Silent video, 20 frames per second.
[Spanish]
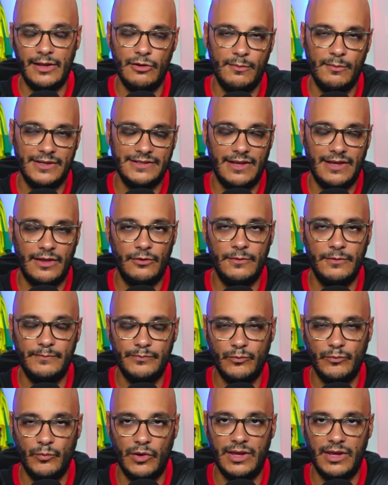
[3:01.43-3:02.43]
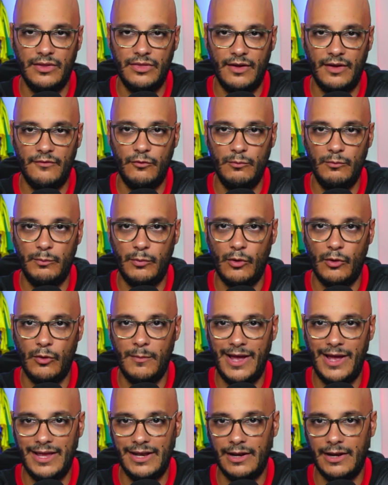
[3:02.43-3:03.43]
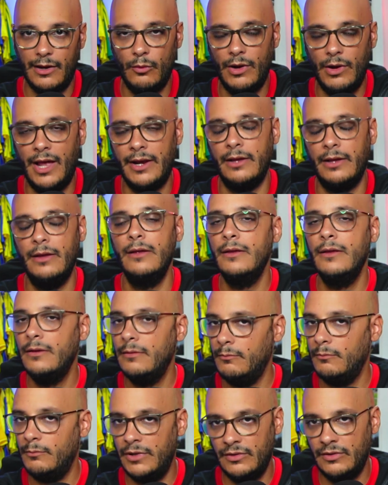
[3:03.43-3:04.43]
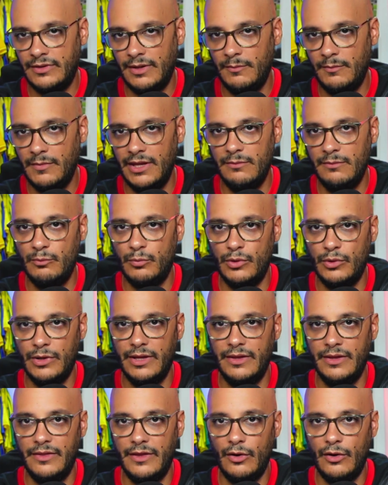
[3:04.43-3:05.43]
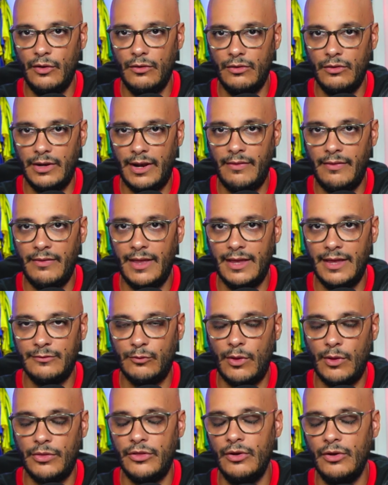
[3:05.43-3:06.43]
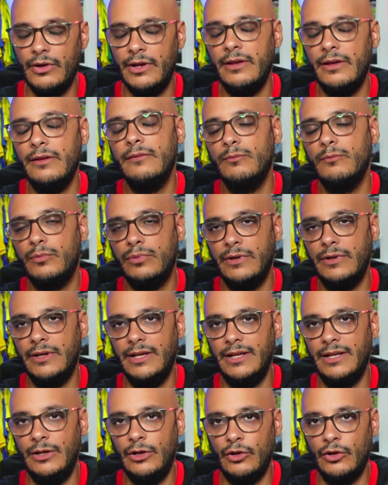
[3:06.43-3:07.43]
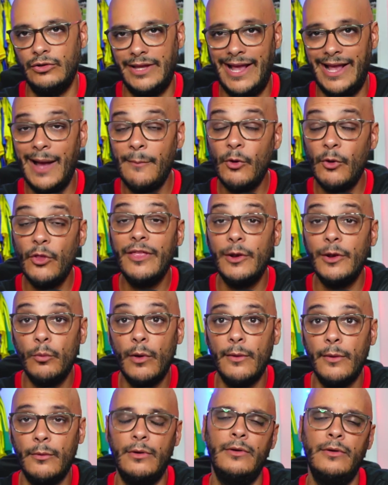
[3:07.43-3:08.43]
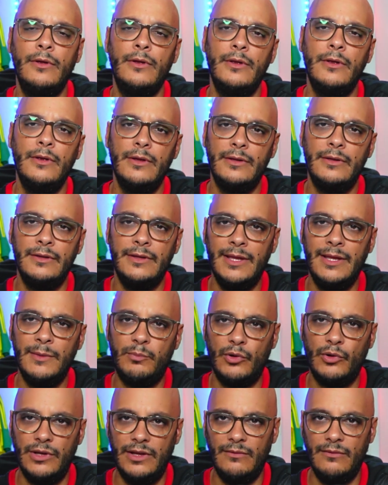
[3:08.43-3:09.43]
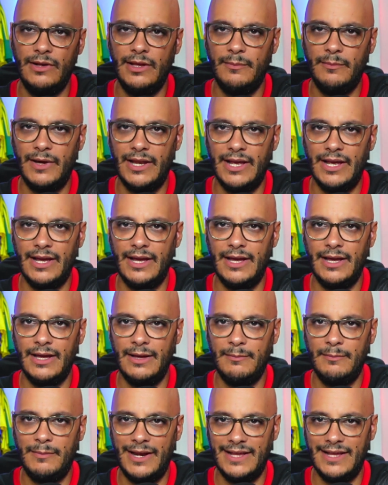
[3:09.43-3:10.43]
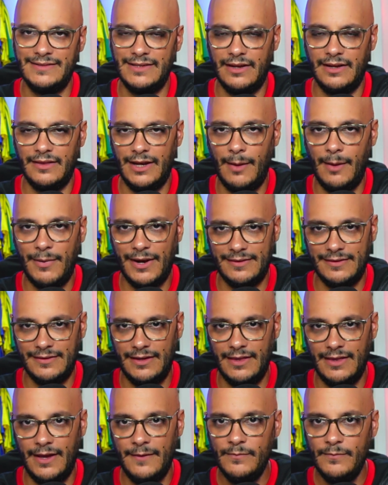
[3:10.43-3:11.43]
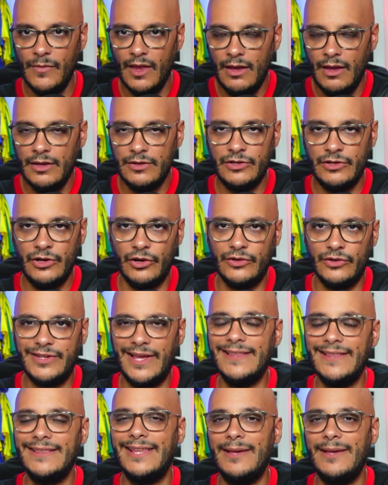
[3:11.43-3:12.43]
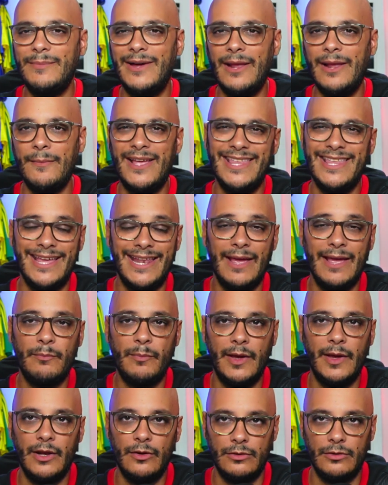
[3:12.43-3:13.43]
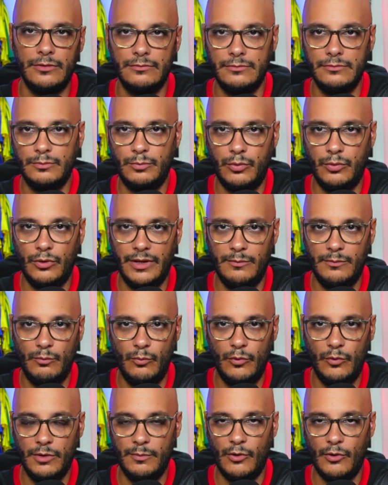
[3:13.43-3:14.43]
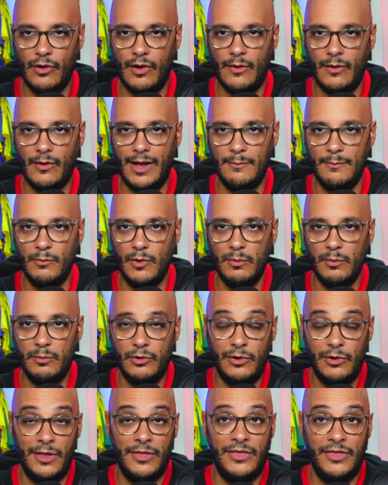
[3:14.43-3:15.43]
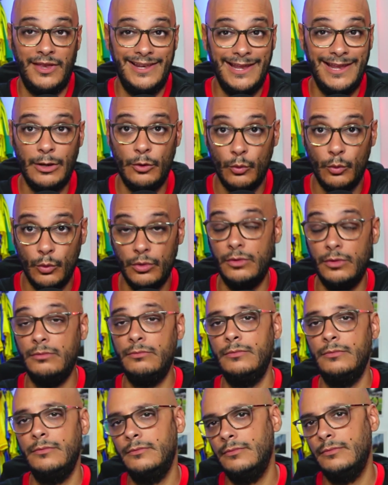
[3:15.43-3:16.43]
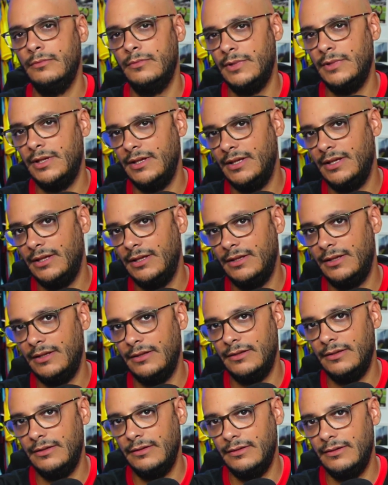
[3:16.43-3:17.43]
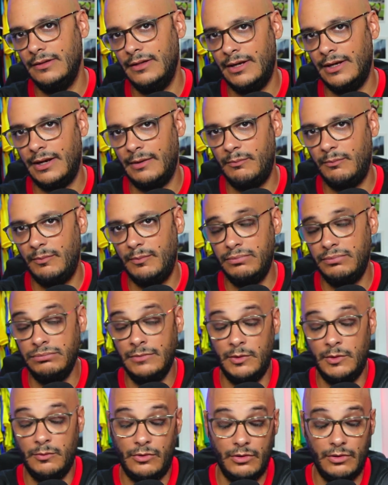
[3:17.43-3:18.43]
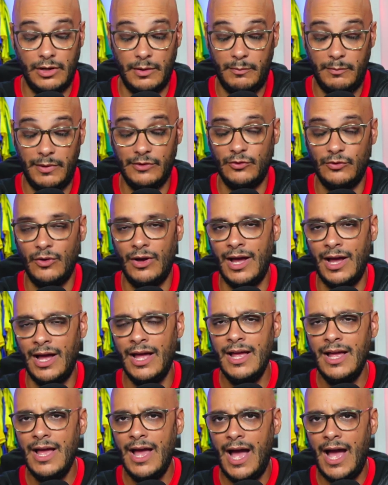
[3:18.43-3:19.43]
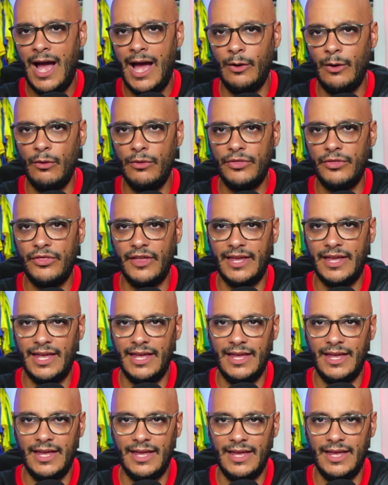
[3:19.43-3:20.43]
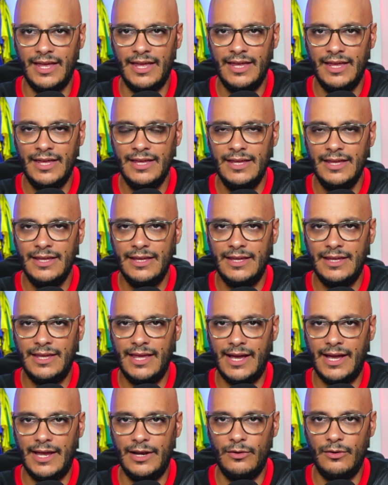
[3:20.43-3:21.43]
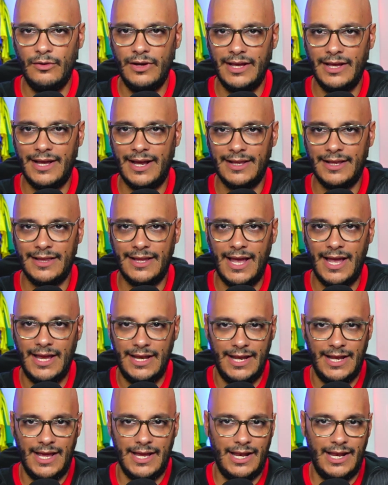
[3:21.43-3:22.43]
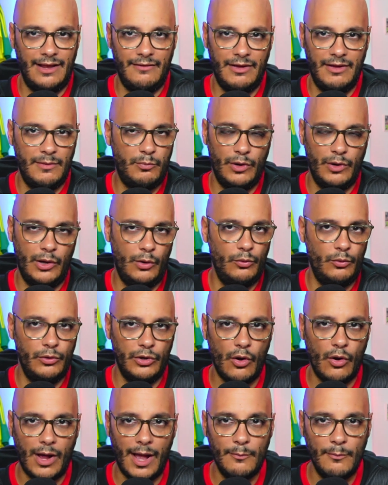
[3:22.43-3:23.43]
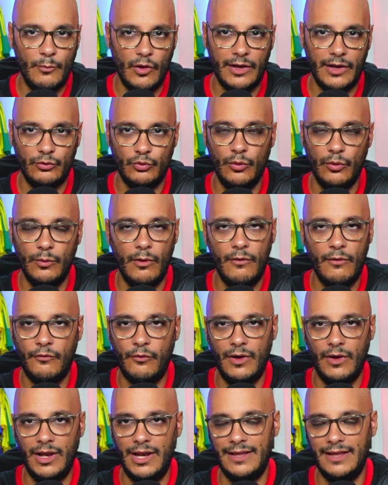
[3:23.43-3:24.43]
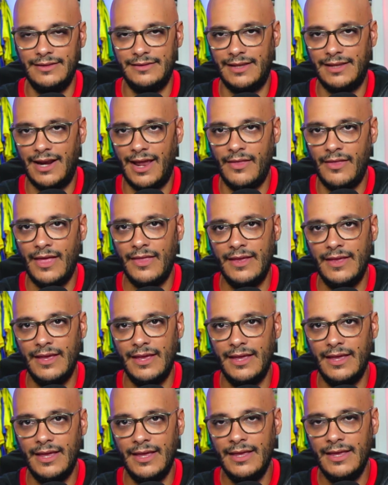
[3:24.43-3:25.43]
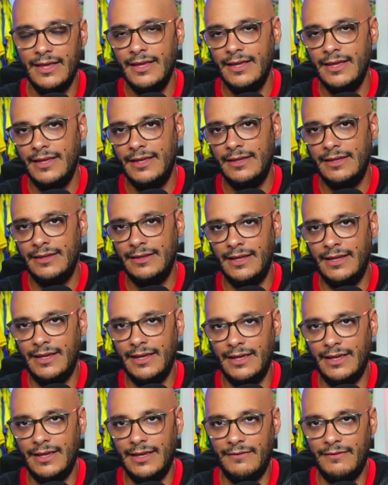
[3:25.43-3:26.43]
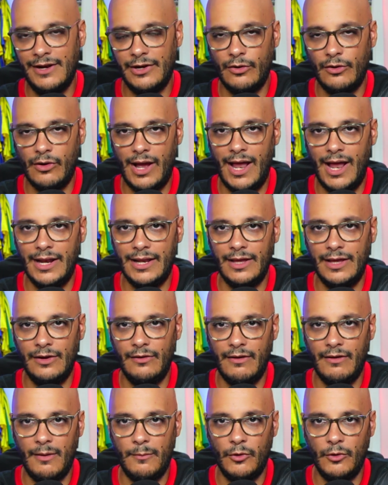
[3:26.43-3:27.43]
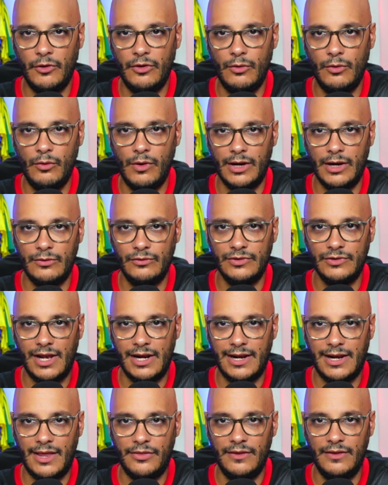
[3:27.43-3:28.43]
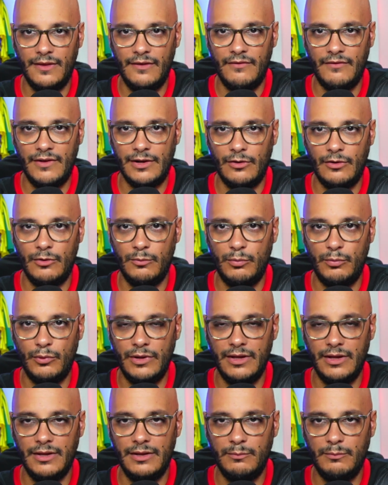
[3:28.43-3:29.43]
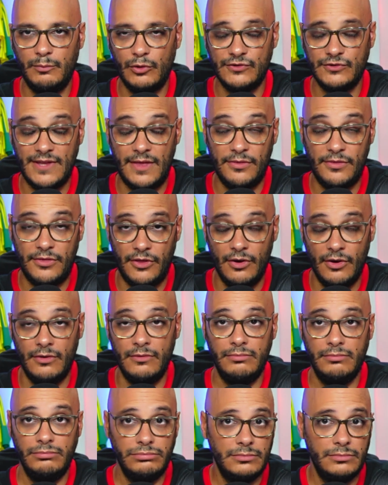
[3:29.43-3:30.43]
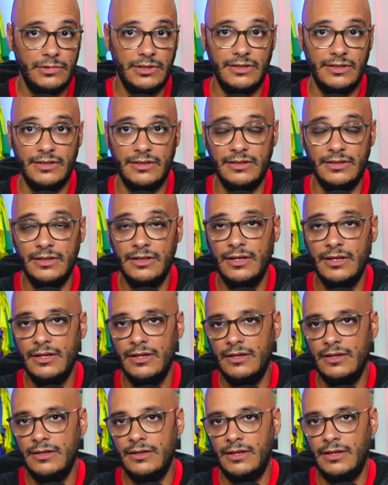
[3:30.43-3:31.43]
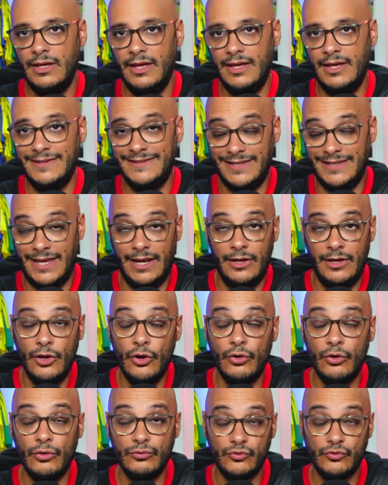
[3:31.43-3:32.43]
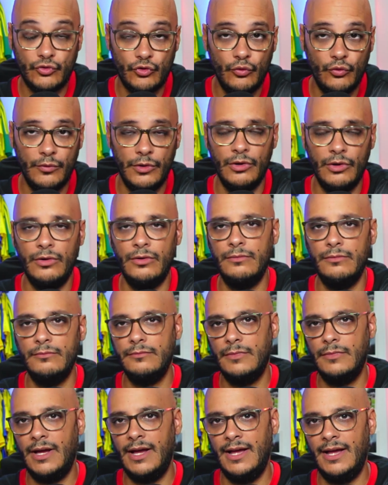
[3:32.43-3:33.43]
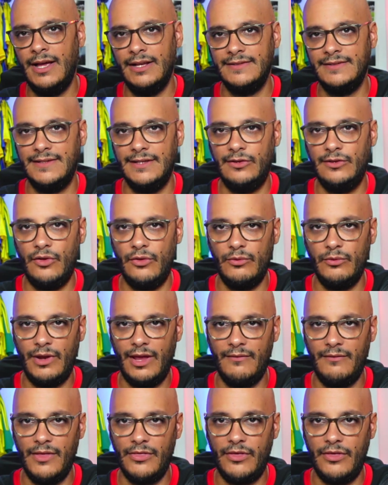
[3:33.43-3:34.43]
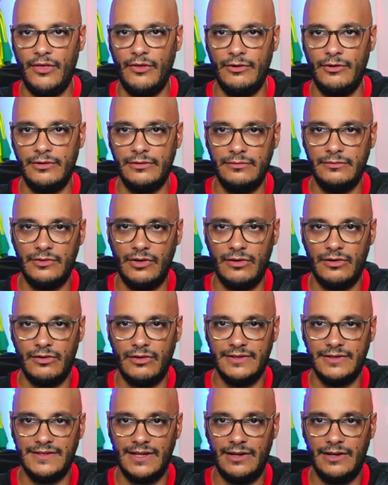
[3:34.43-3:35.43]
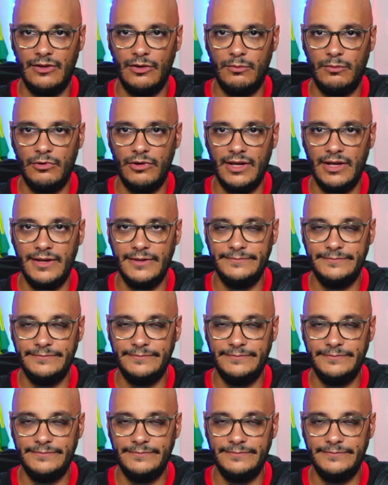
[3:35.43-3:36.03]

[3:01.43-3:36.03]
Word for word: pasado, pues quizás fue un poco más irregular, pero también pues dejó grandes actuaciones, pues lo tengamos de nuevo disponible para, ser de la partida. Yo no obstante, para mañana espero pues muy pocos cambios, por no decir ninguno, de, en, con respecto al 11 que, ganó en Cartagena, que a la vez pues el único cambio que tuvo fue la entrada de, Berrocal, que no había podido jugar contra Racing de Ferrol pues por sanción y eh, Sergio subió al sitio de ahí vencedor. Yo creo que Sergio pues